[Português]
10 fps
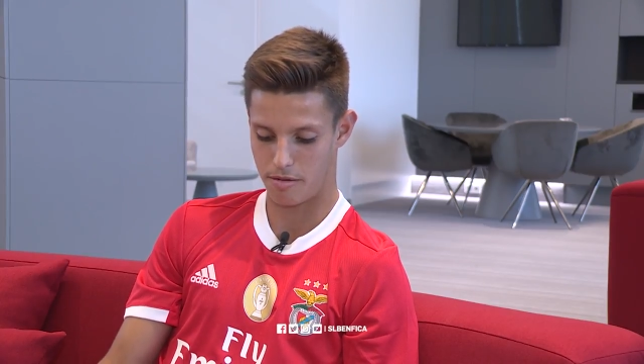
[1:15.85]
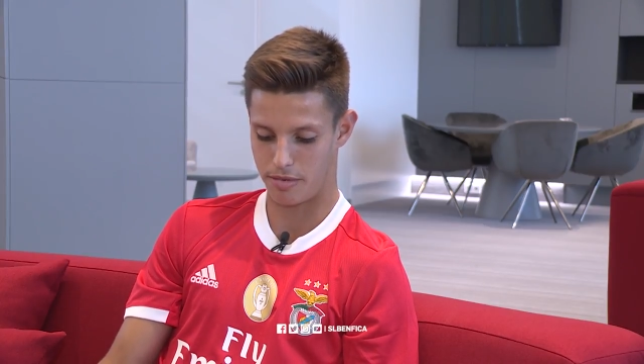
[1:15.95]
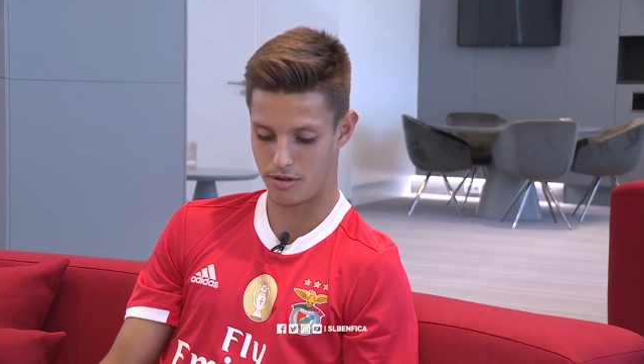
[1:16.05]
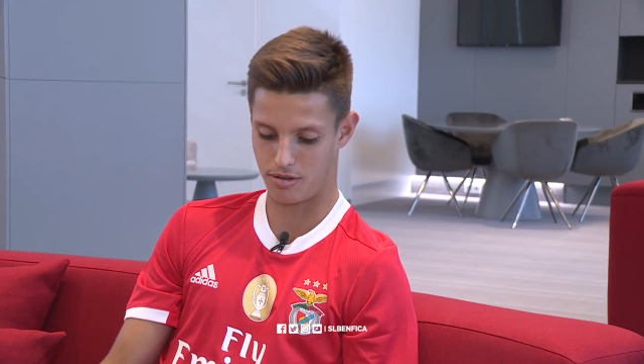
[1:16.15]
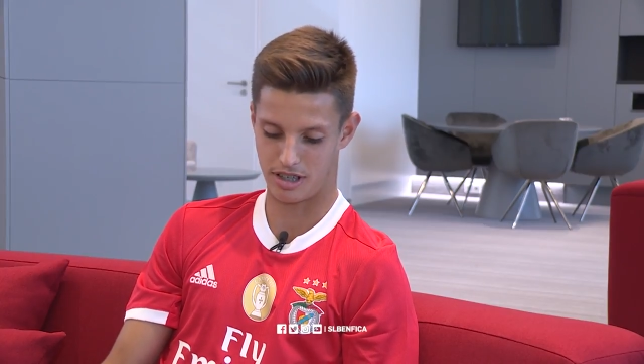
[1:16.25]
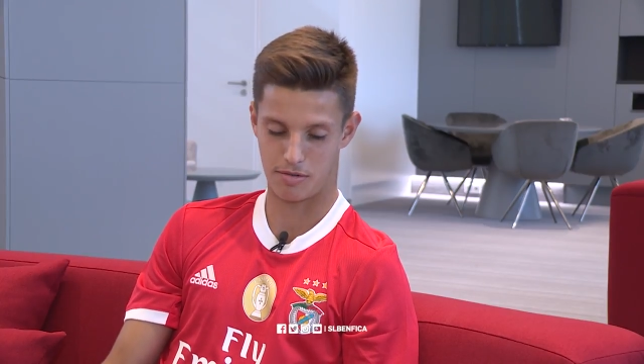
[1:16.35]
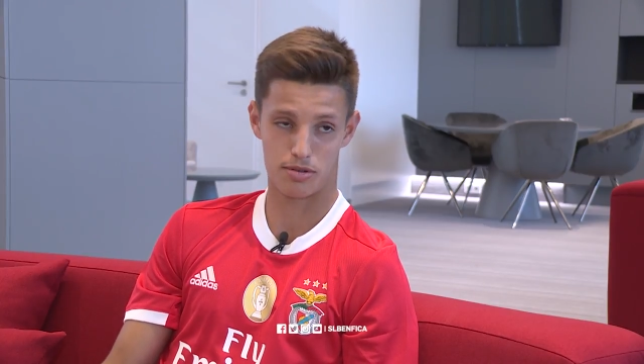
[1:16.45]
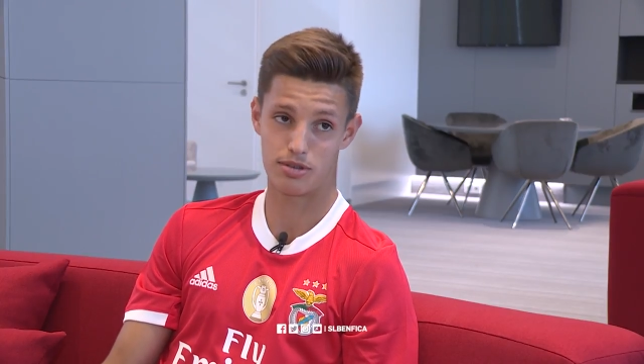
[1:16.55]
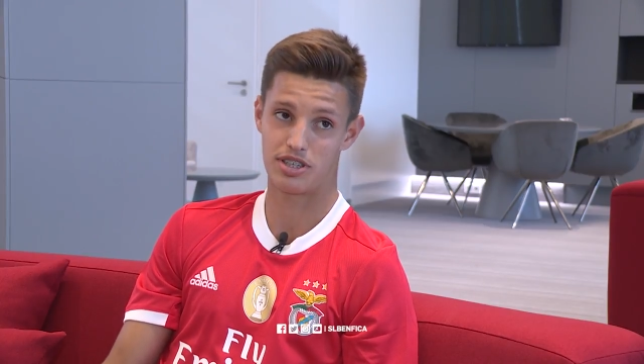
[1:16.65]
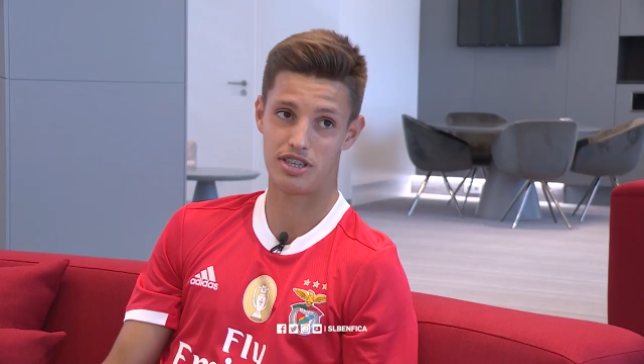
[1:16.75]
pelo que as
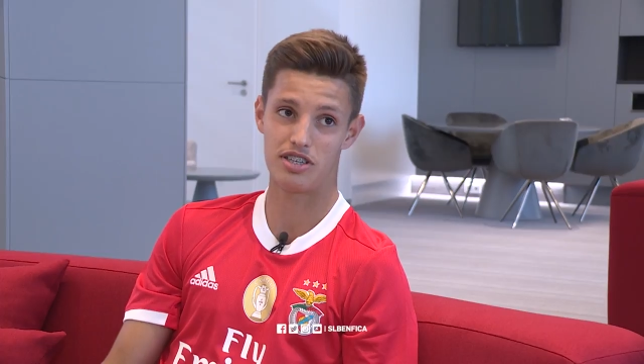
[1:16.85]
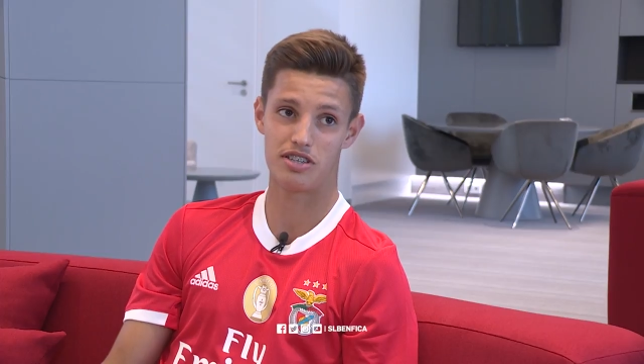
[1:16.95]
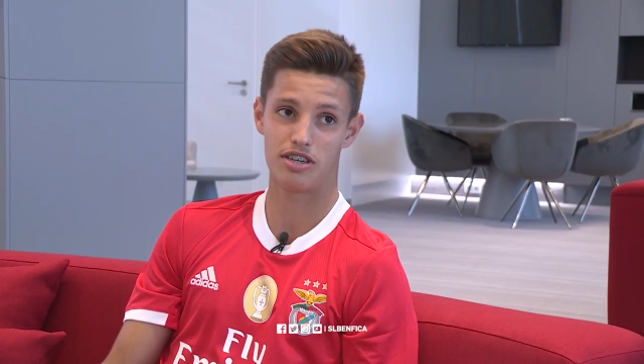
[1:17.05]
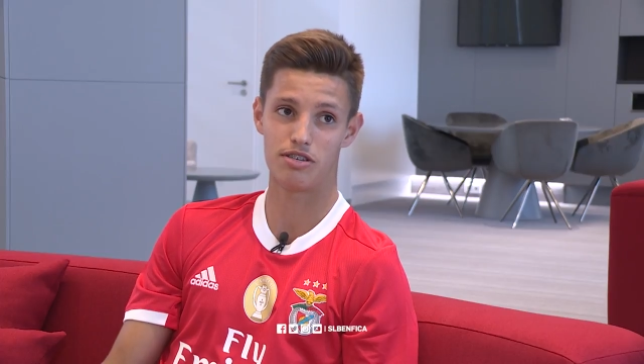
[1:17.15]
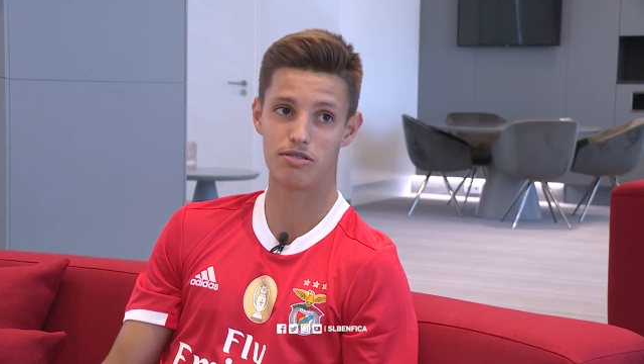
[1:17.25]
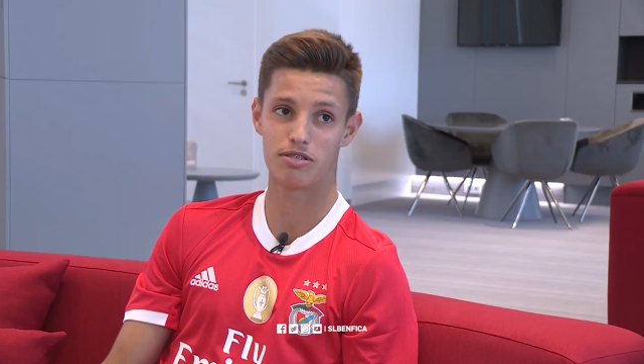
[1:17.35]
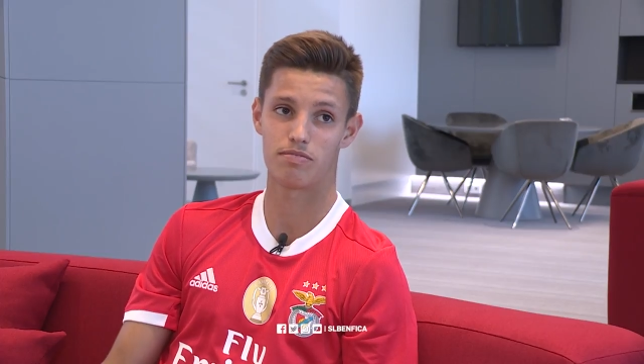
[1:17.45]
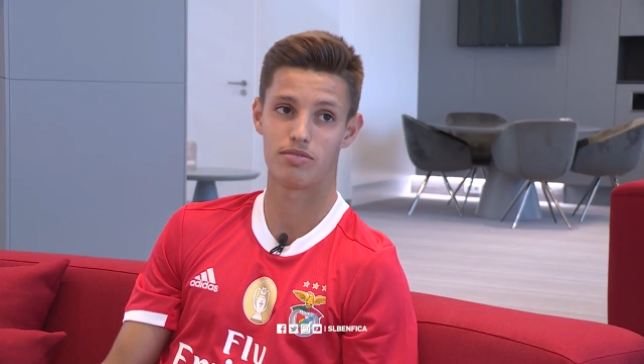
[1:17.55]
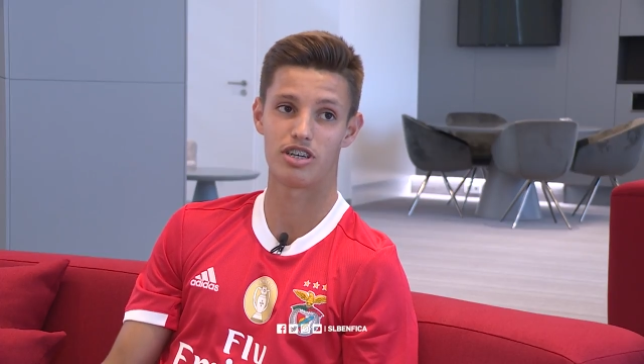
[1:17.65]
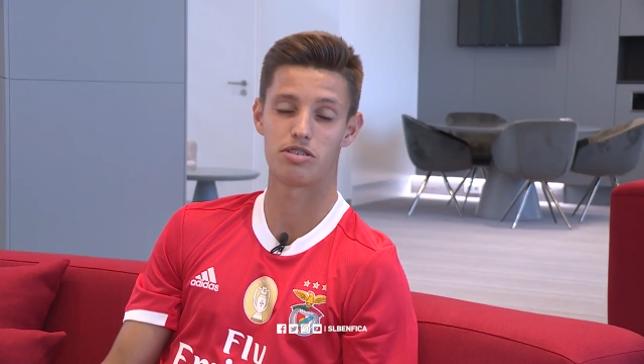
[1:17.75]
pessoas dizem e o que
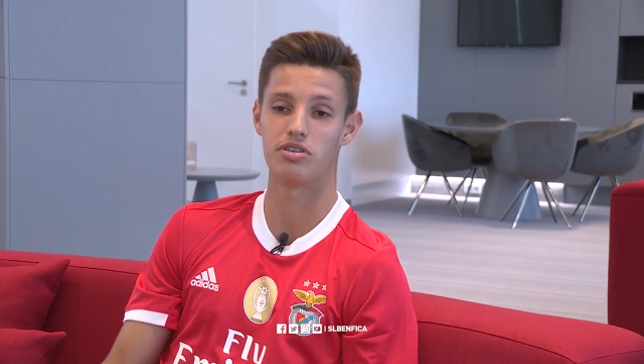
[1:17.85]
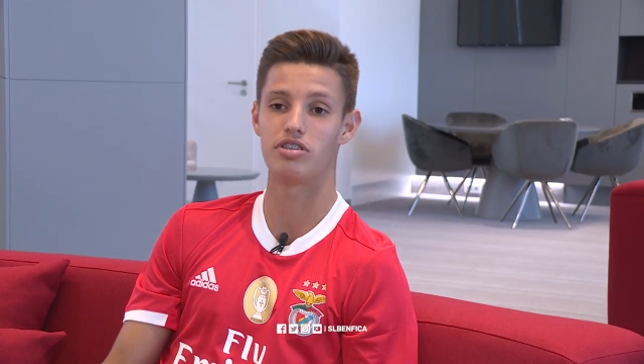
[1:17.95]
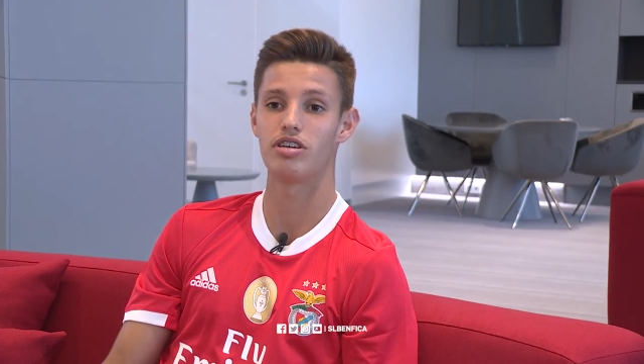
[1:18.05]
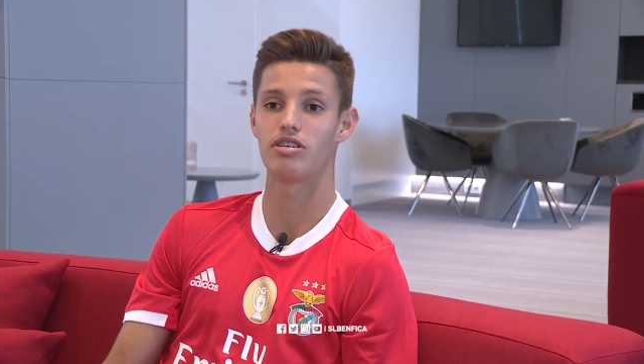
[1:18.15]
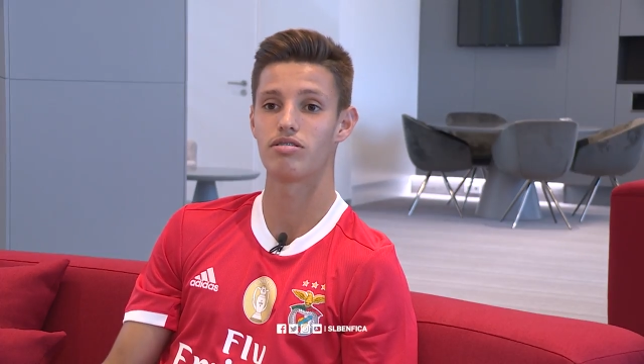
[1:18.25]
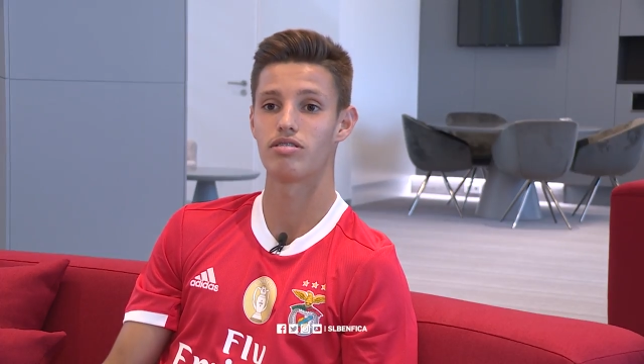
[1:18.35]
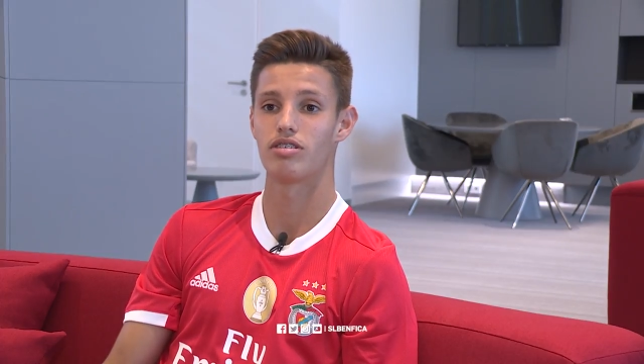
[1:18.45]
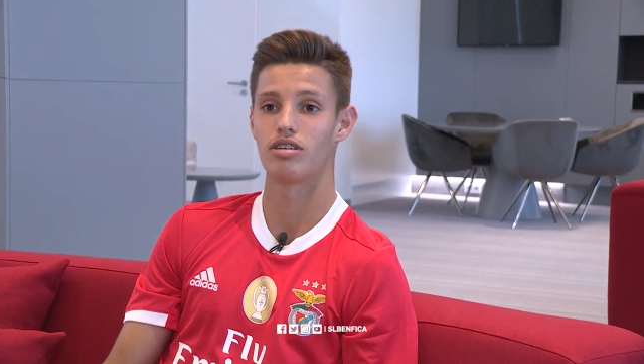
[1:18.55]
me transmitiram,